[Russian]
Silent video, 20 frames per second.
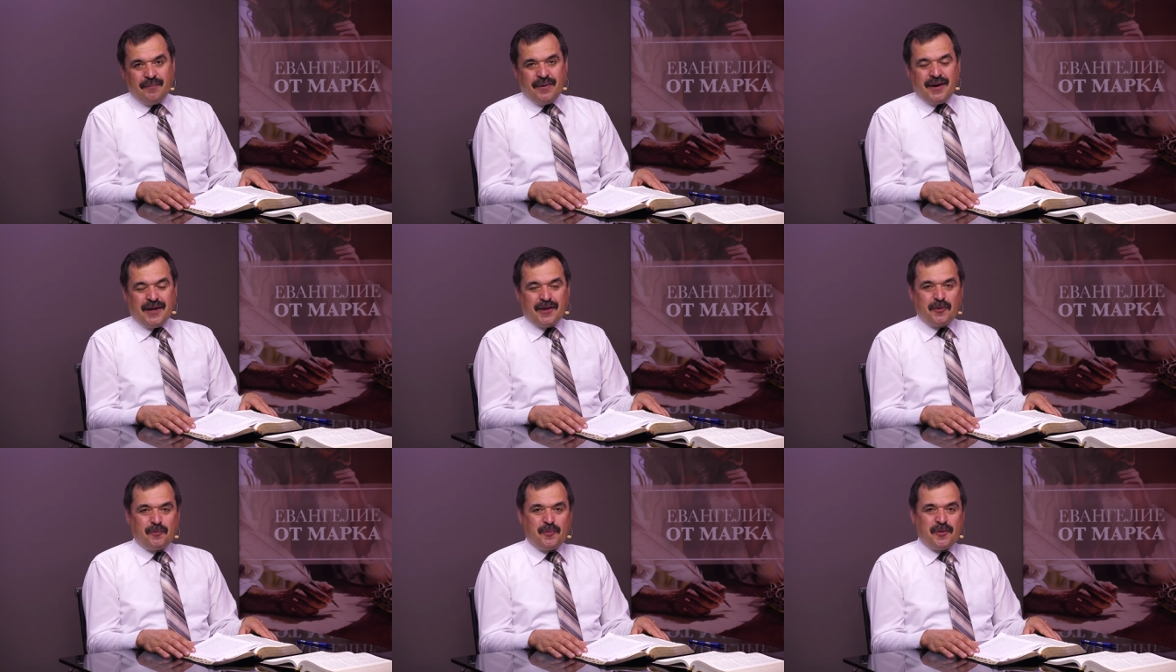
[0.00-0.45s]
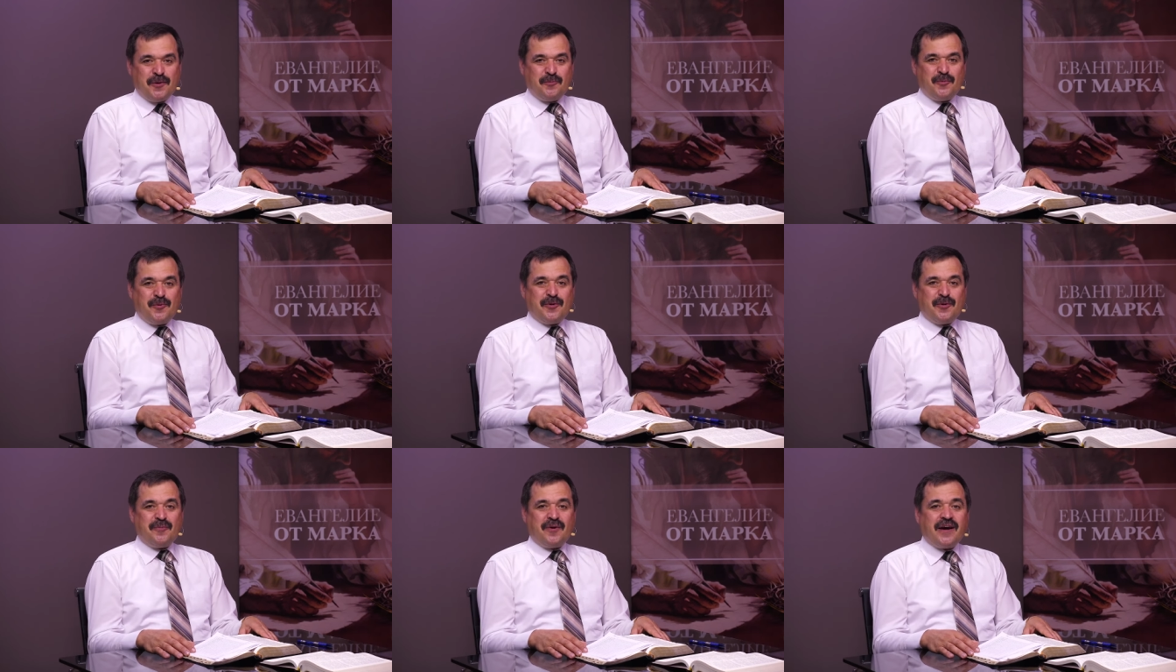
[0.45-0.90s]
Поэтому не
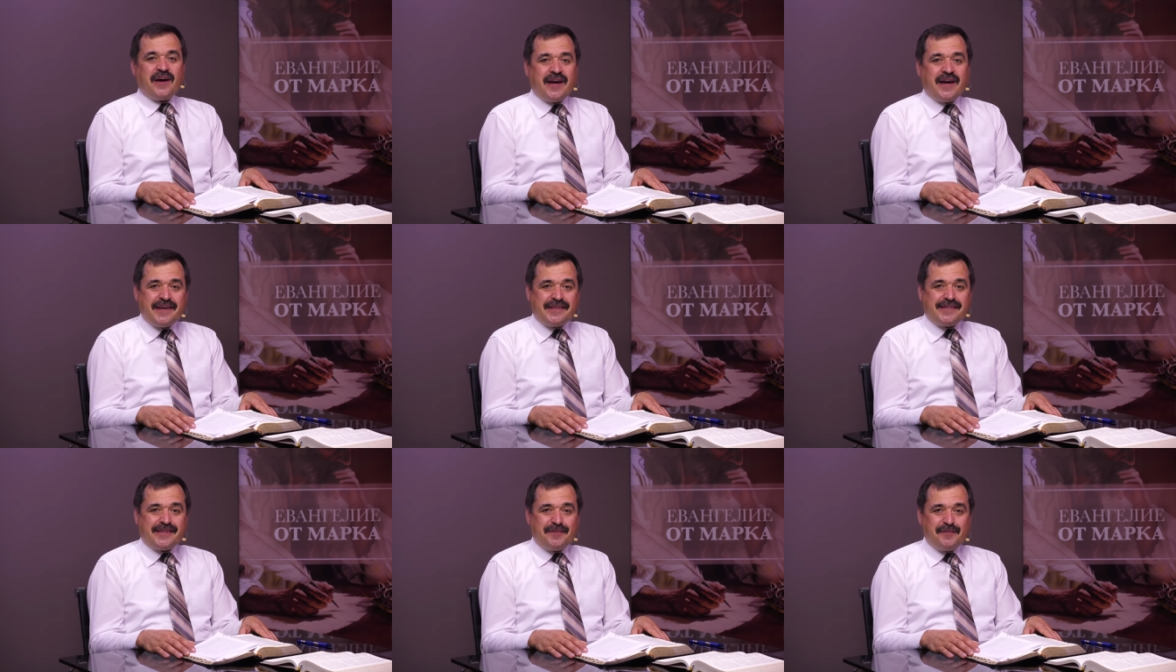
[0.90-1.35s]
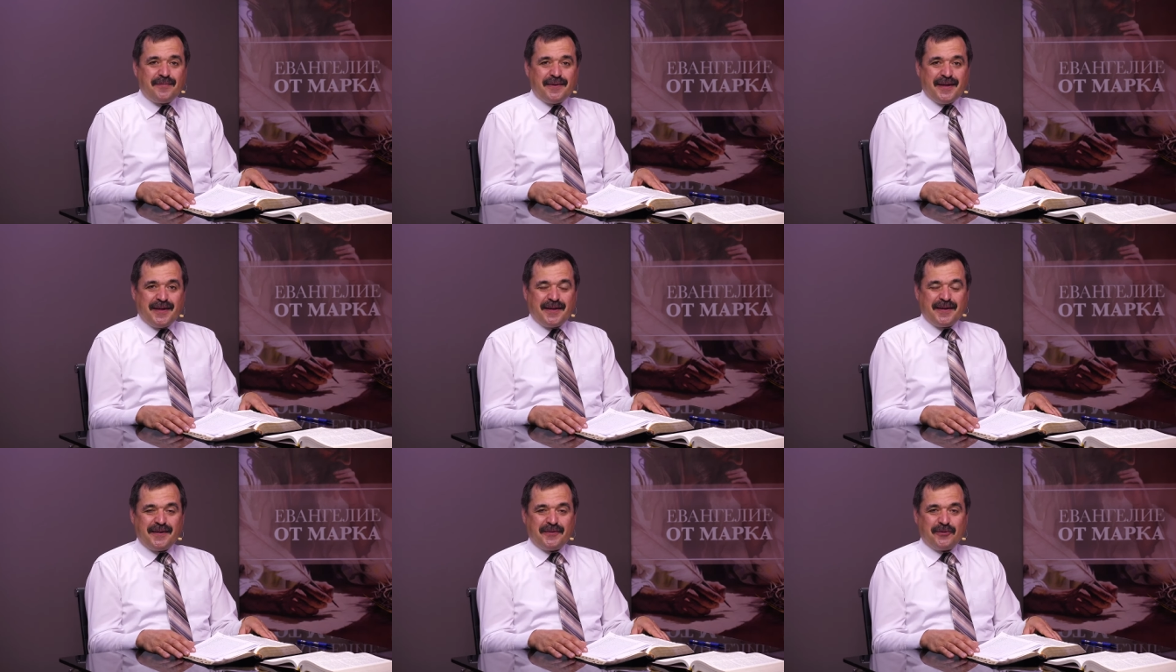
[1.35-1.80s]
будем
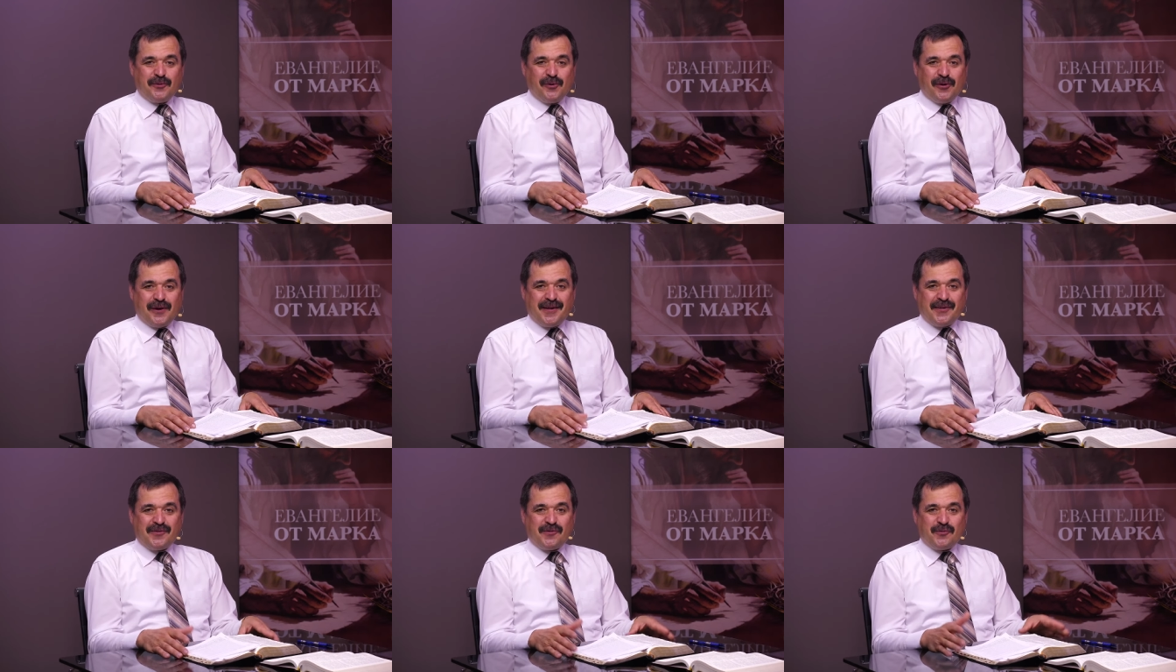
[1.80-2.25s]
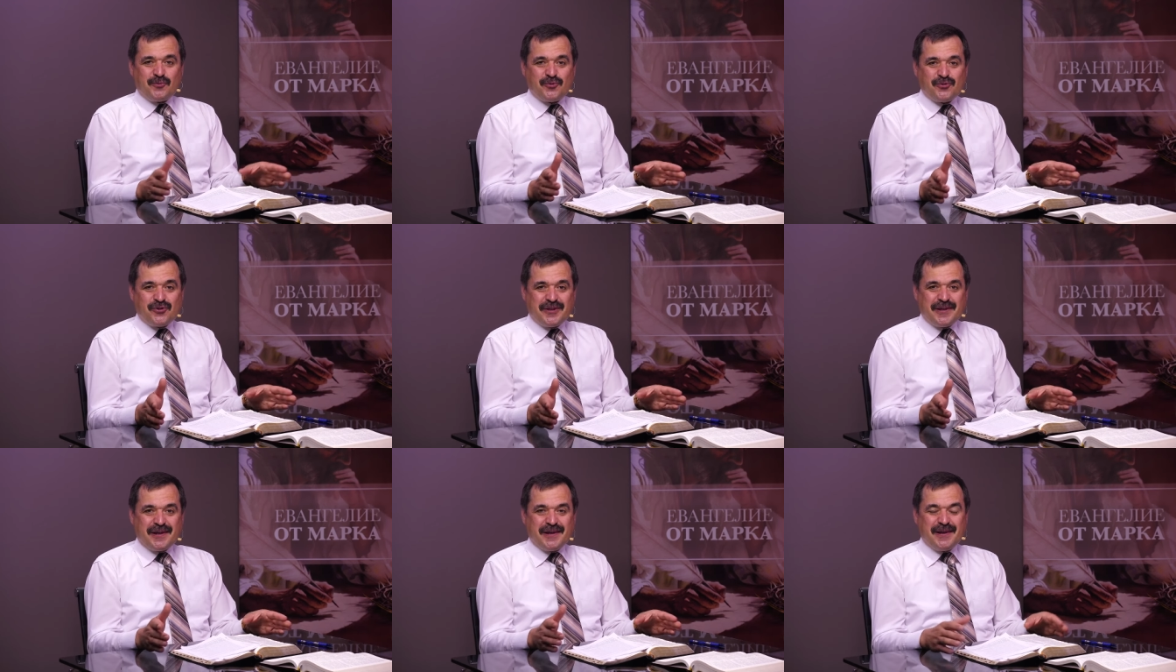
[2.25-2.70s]
эгоистами, только
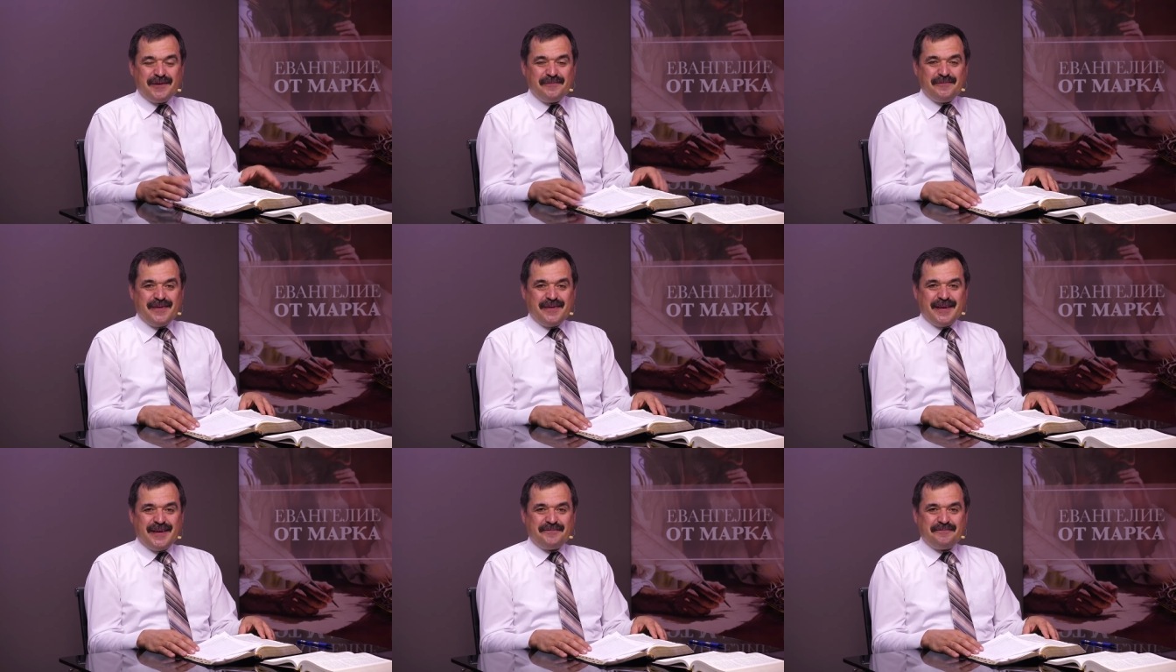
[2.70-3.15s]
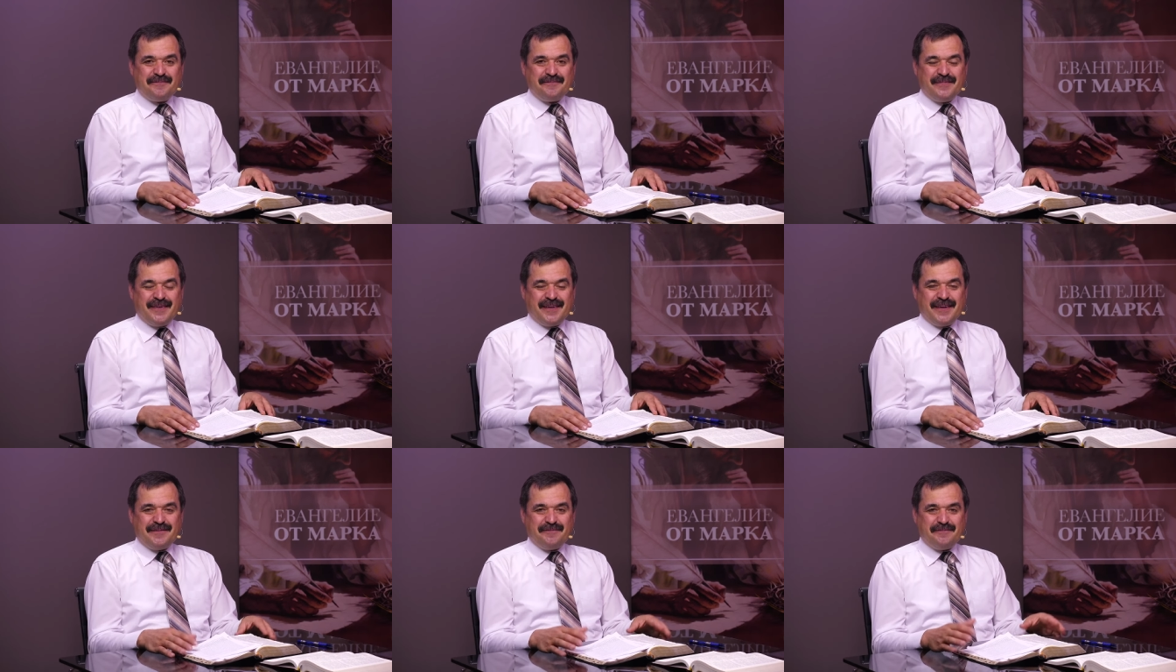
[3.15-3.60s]
слушателями
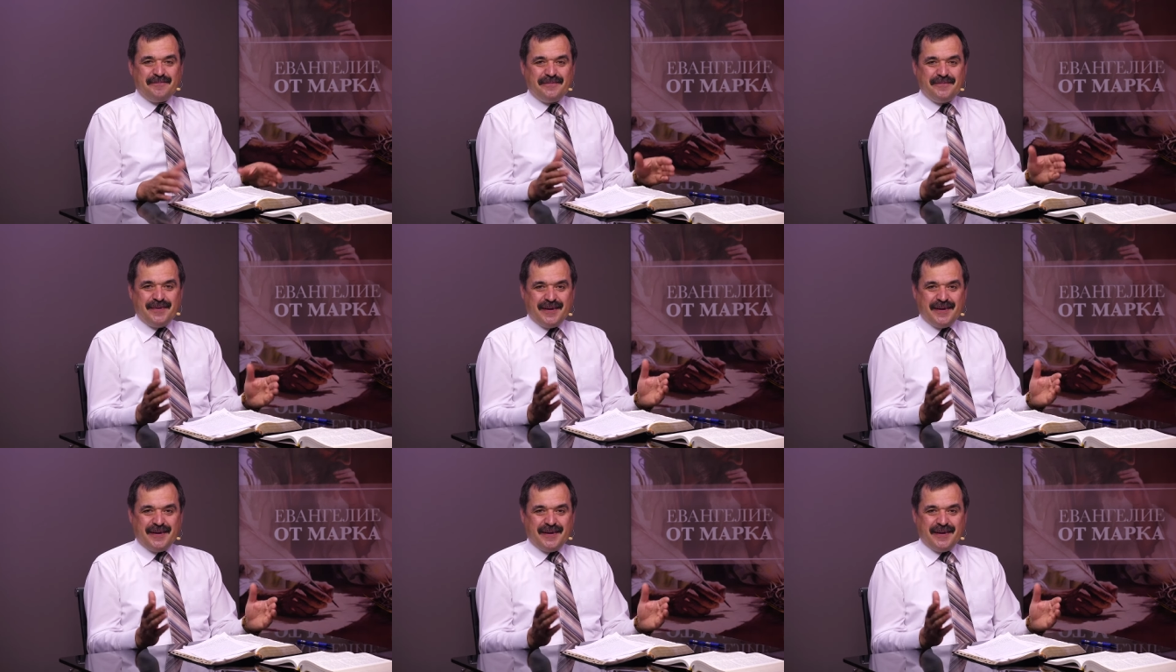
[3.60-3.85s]
э,